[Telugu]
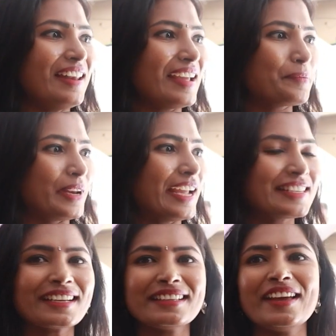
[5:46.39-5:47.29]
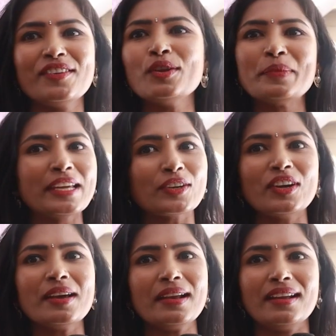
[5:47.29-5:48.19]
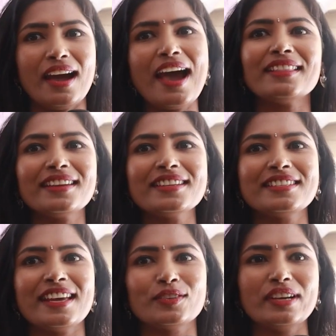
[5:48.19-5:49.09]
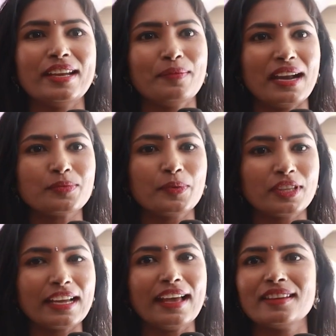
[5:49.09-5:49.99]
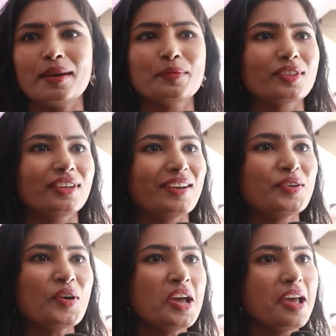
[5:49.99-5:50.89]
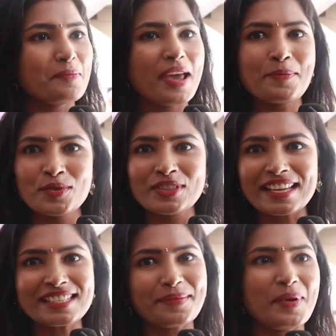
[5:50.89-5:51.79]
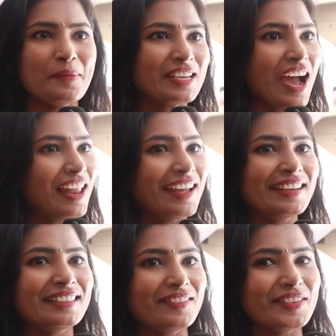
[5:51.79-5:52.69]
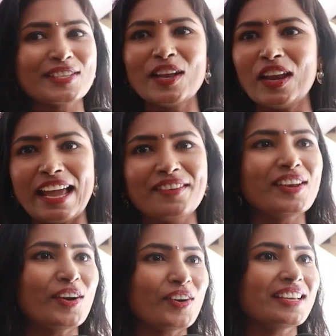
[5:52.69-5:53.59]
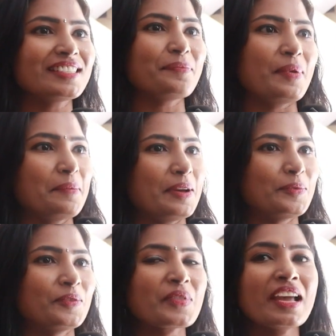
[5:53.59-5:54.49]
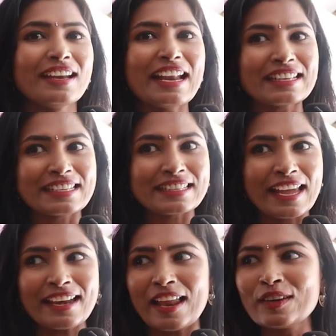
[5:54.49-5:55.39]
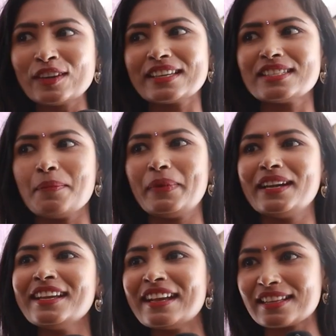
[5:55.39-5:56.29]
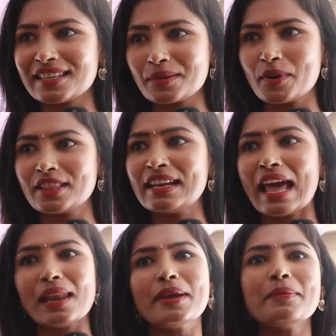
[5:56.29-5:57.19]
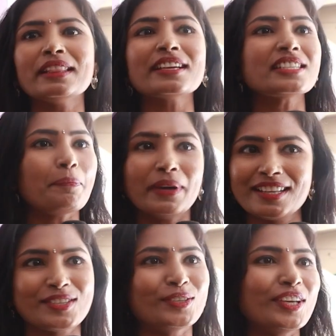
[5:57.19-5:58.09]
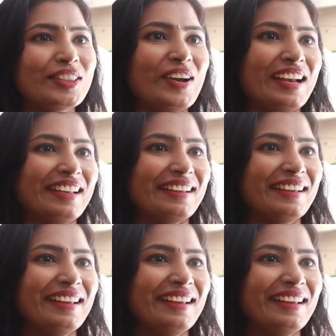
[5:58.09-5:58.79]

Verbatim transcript: లైక్ ప్రేక్షక దేవుళ్ళు మీరు కూడా ఆదరించారు నేను మనస్ఫూర్తిగా అది నమ్ముతున్నాను మేము ముందే చెప్పాం చాలా ఇంటర్వ్యూస్లో లైవ్లో కూడా చెప్పాం మేము నచ్చితే నలుగురికి చెప్పండి నచ్చకపోతే నలభై మందికి చెప్పండి చూడొద్దు అని